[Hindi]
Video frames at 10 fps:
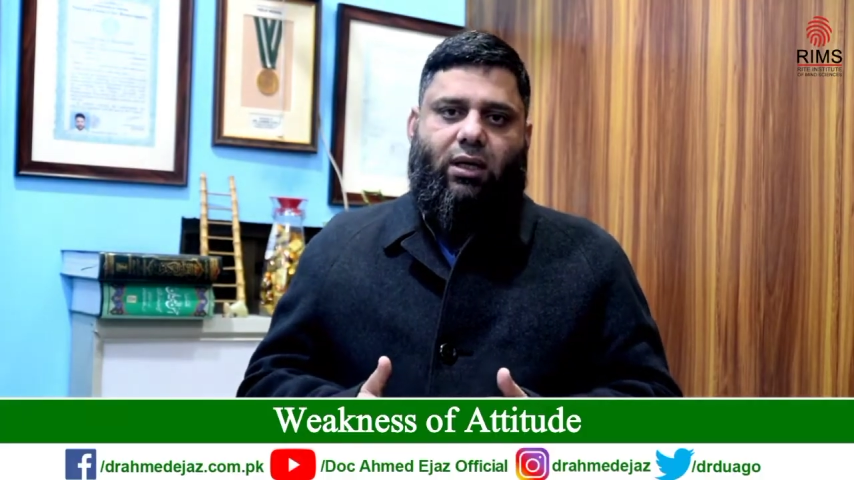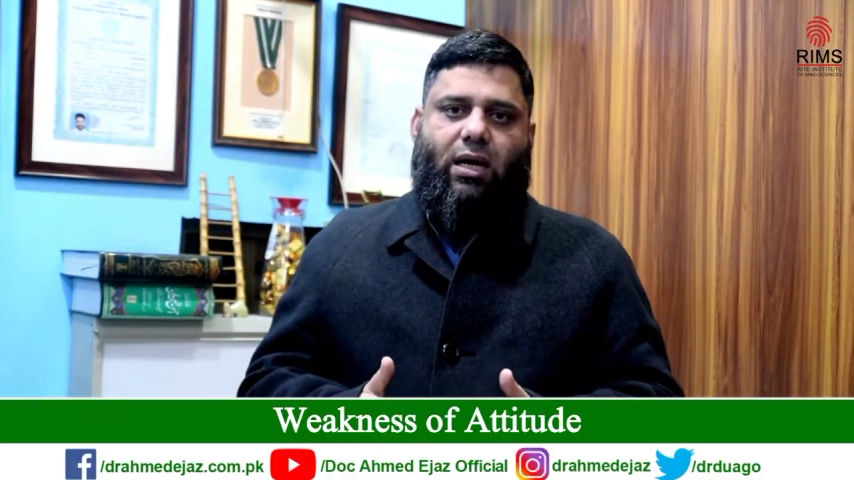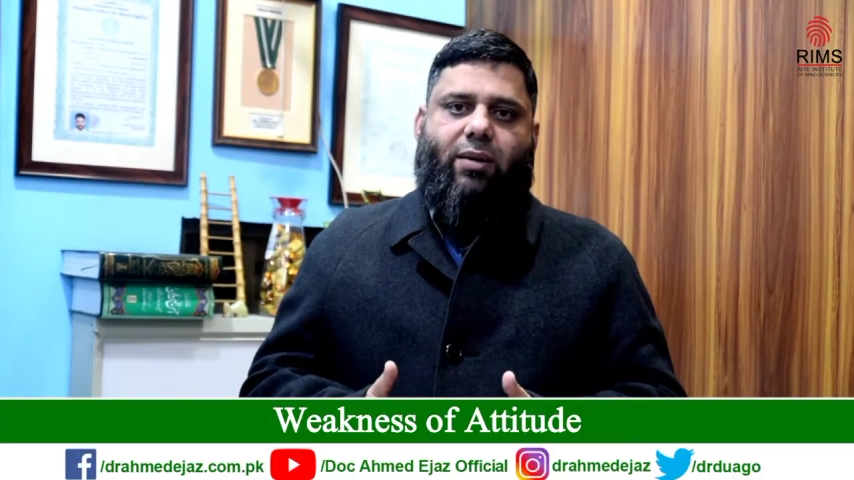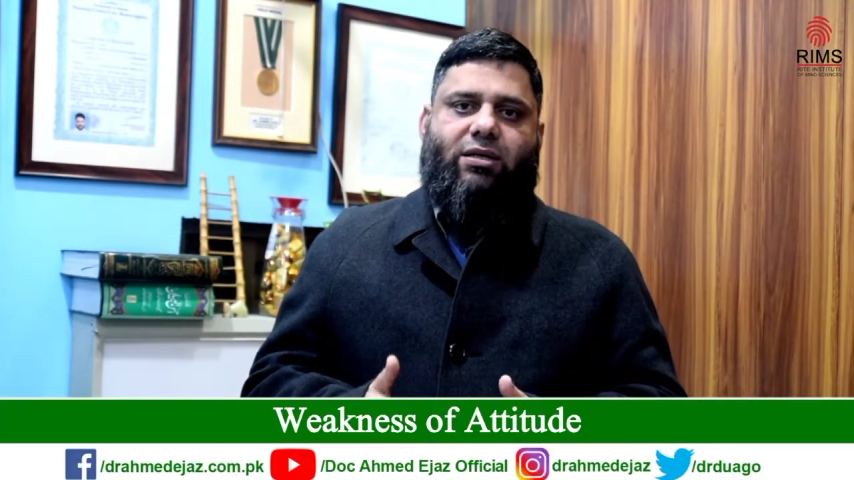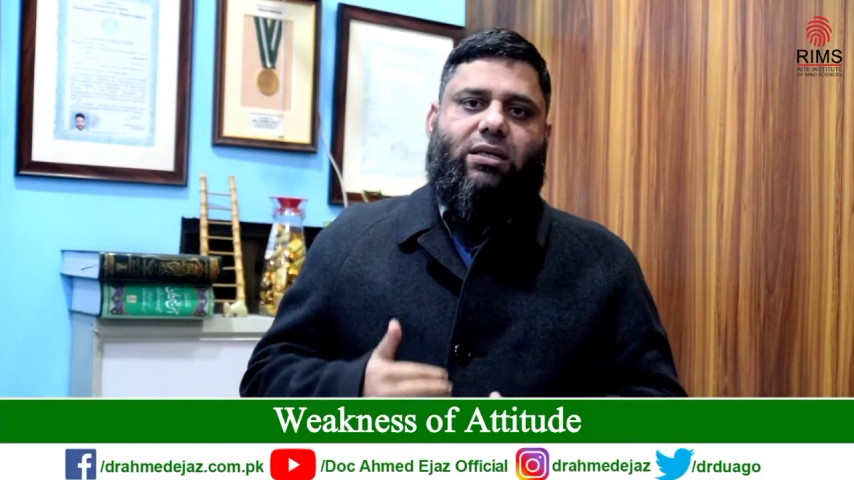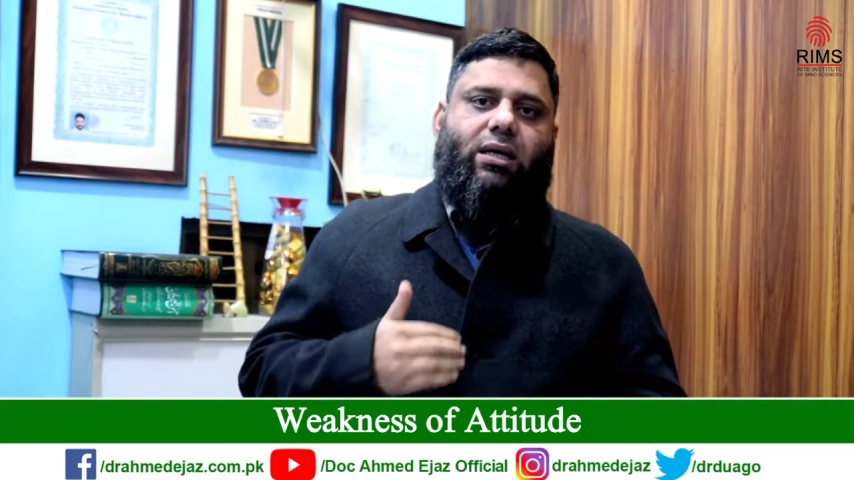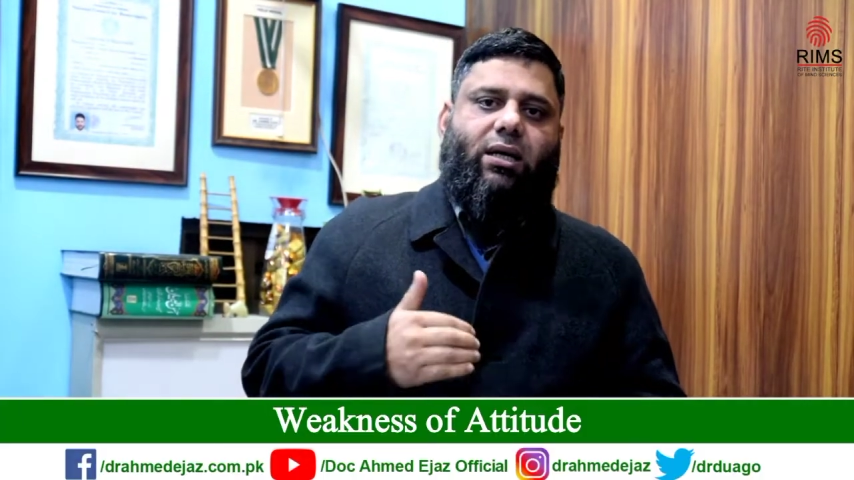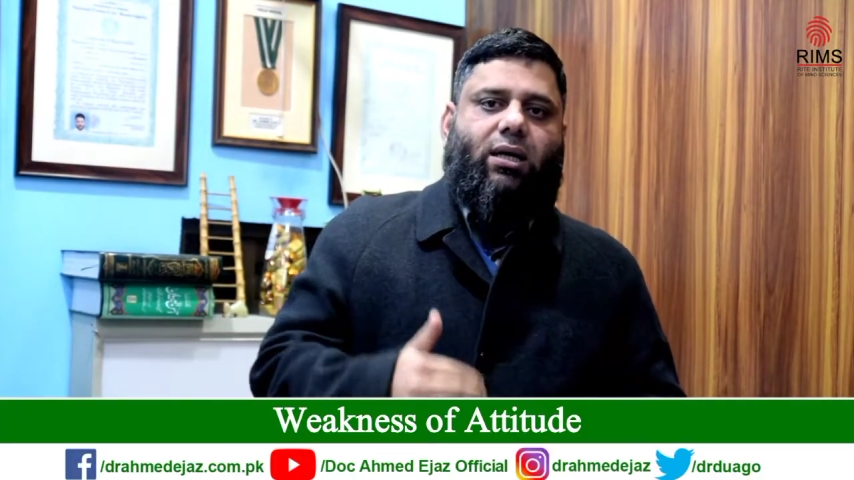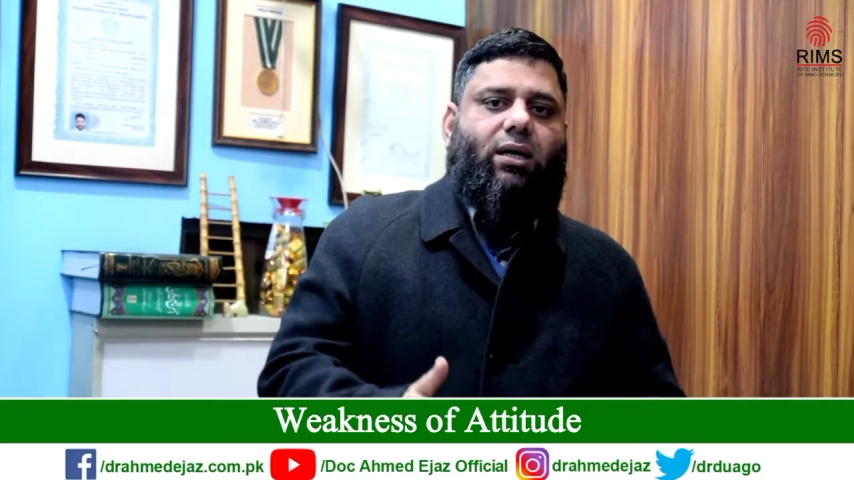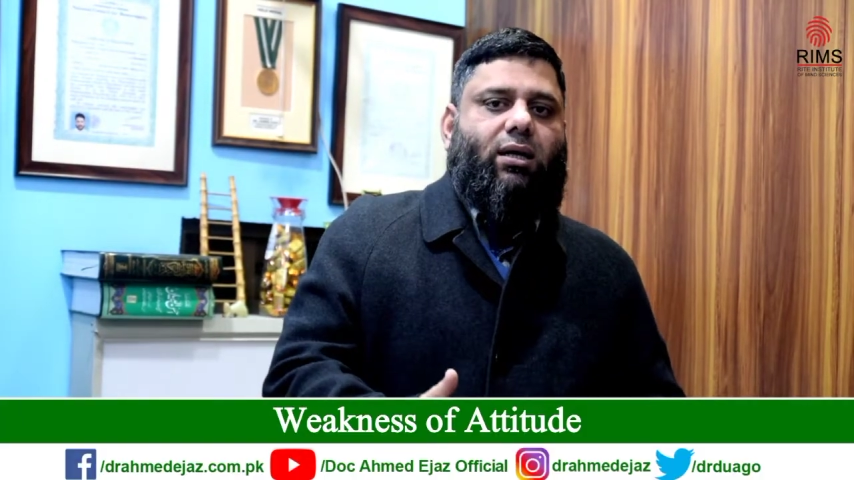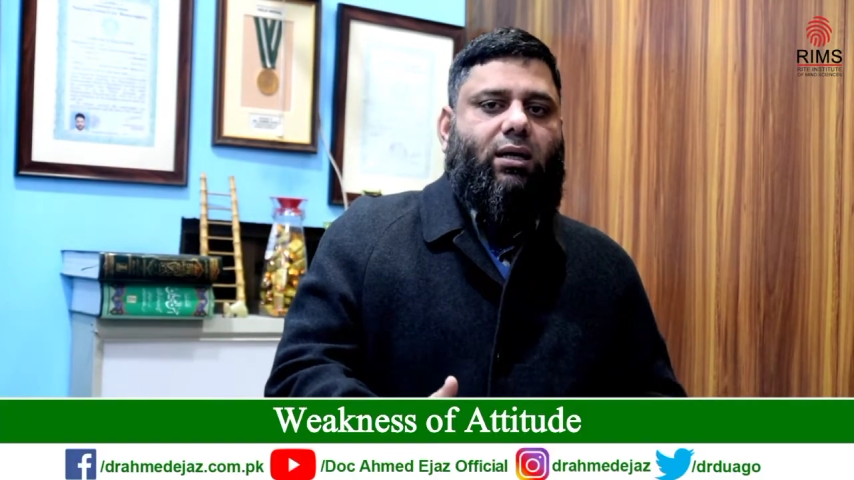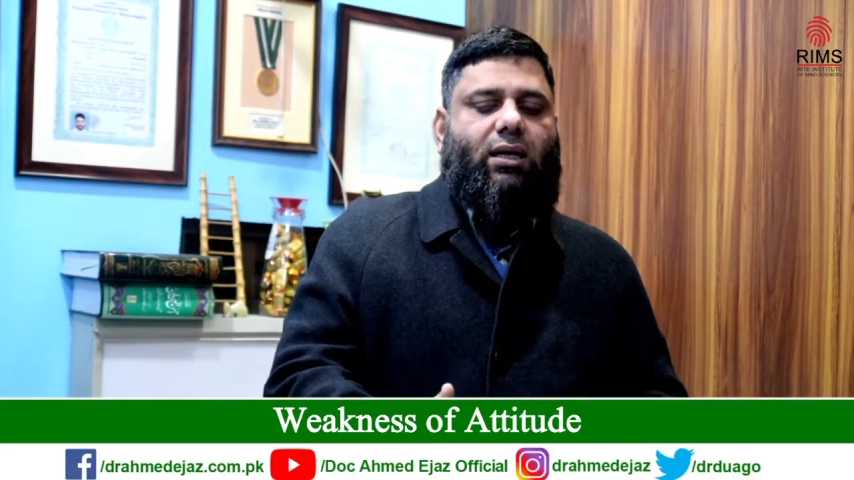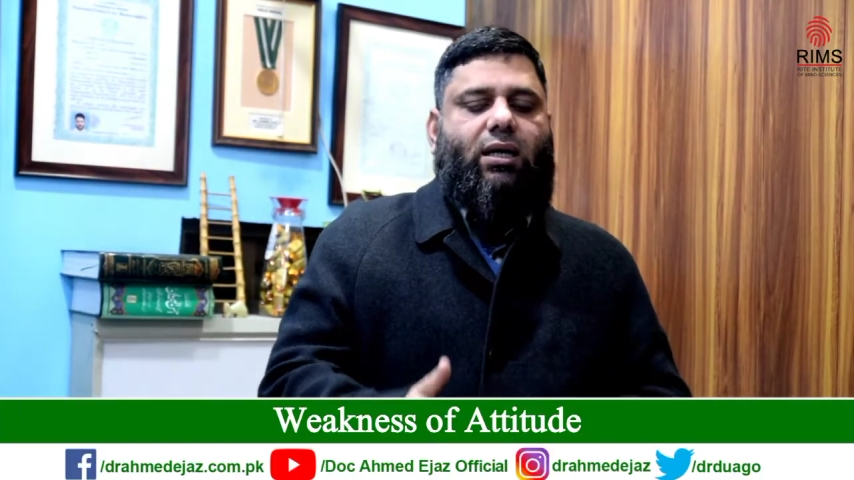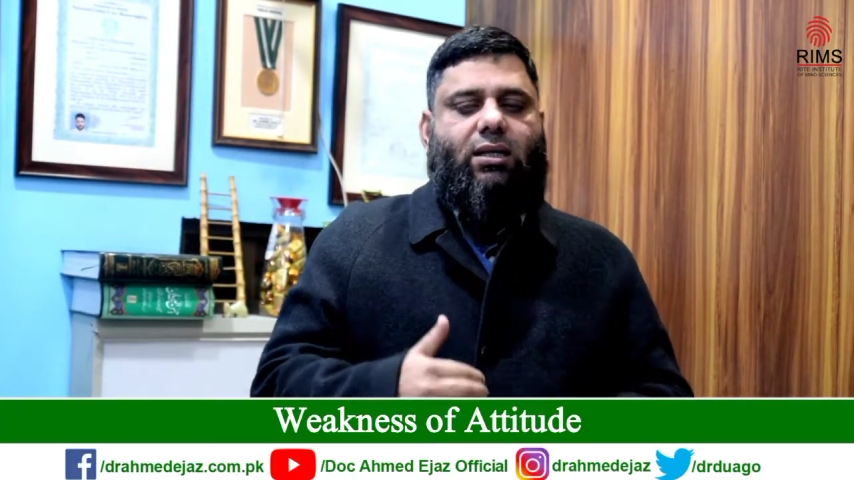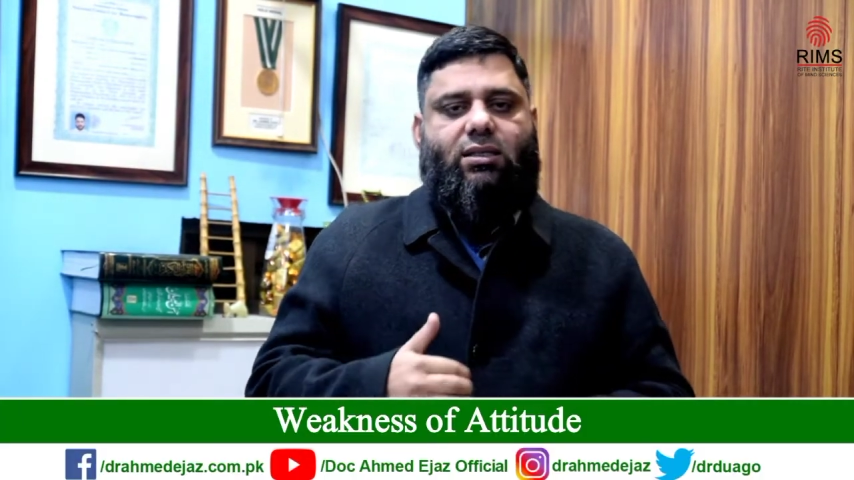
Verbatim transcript: अब ऐसे नहीं है कि हर